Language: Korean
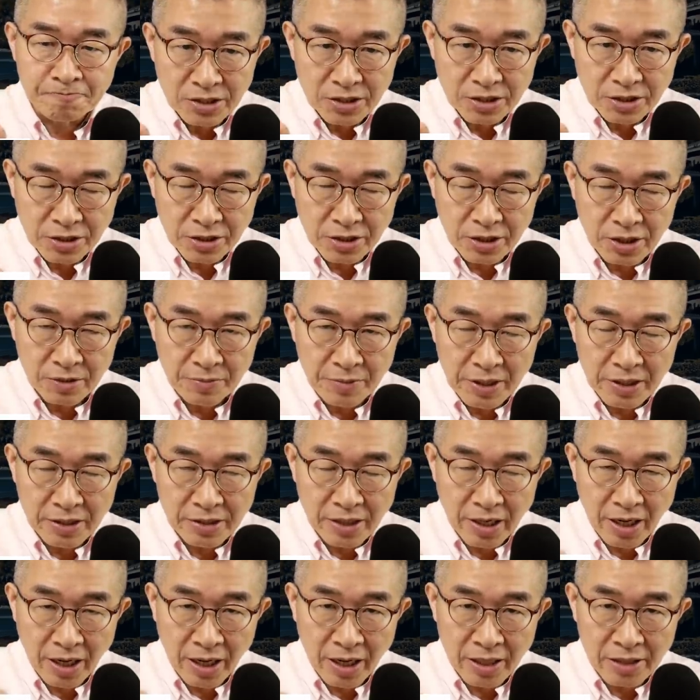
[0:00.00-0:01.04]

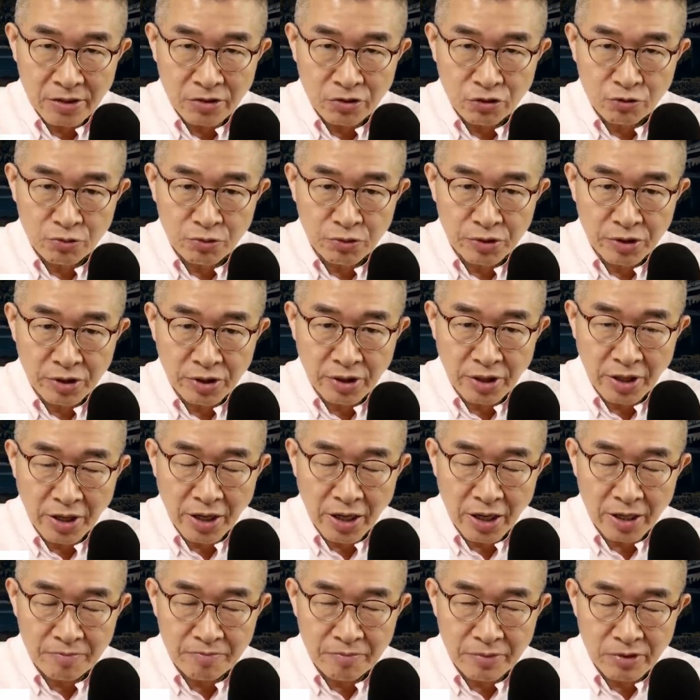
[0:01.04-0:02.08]
처음에는 한두 분
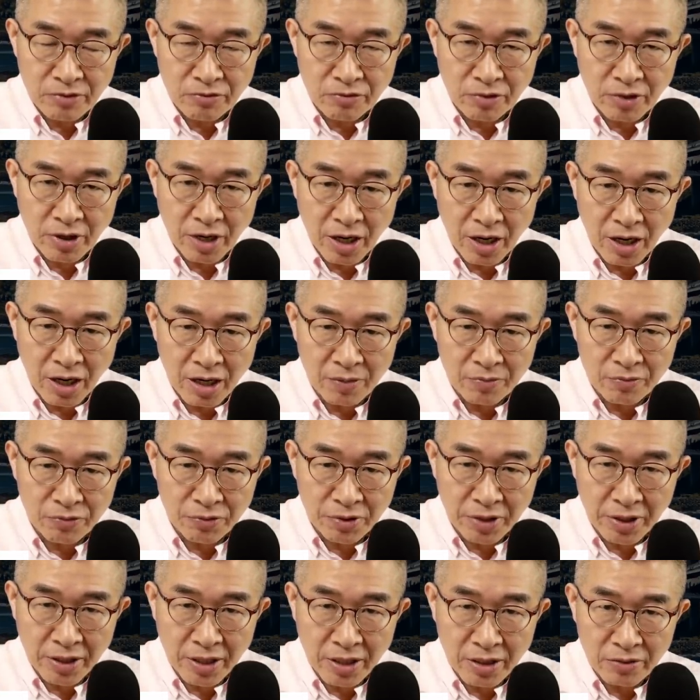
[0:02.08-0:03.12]
대한민국
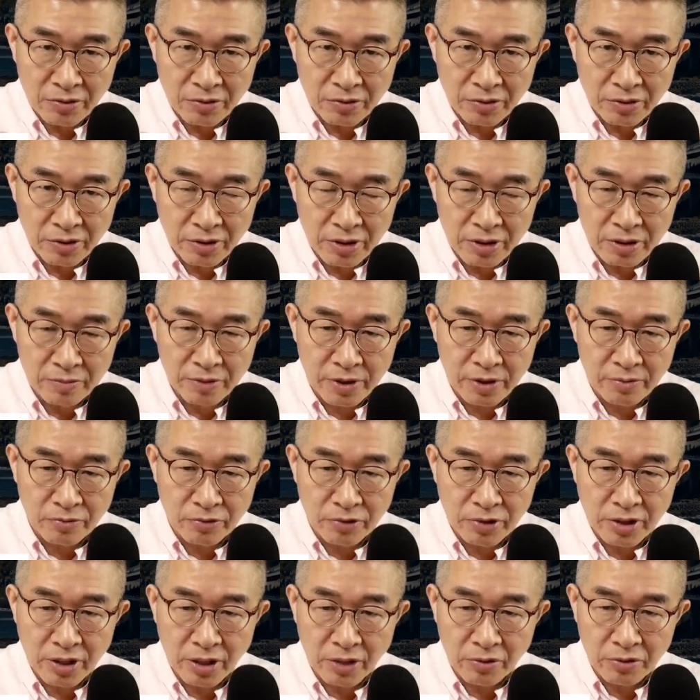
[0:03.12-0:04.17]
아무개라고
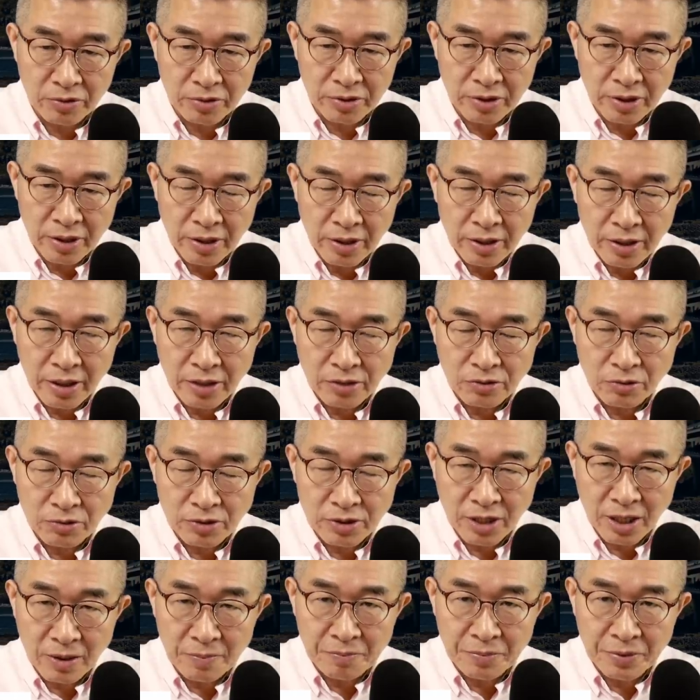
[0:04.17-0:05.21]
얼버무리라고는
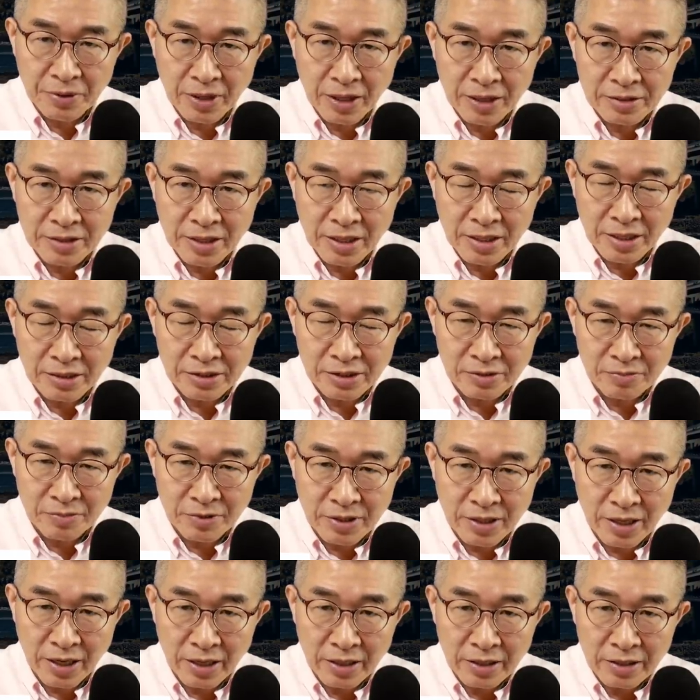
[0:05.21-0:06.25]
계속 답변을 하지
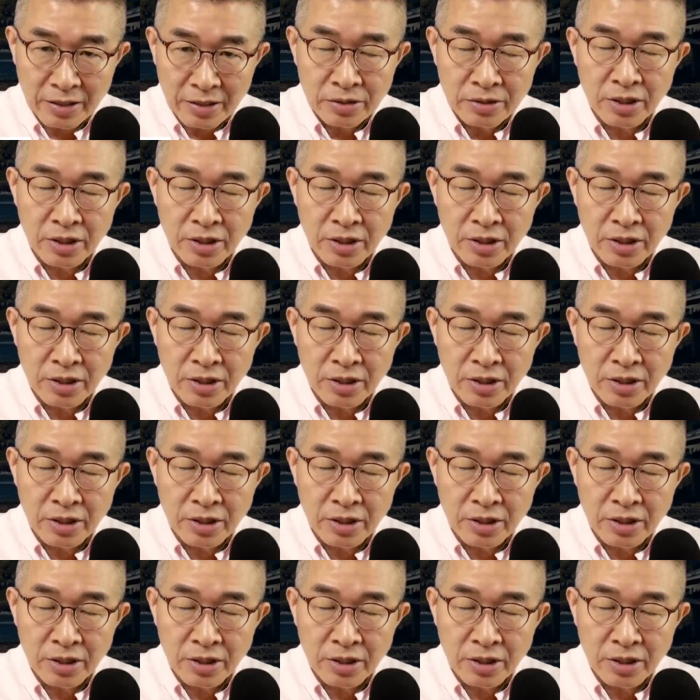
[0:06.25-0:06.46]
않았습니다.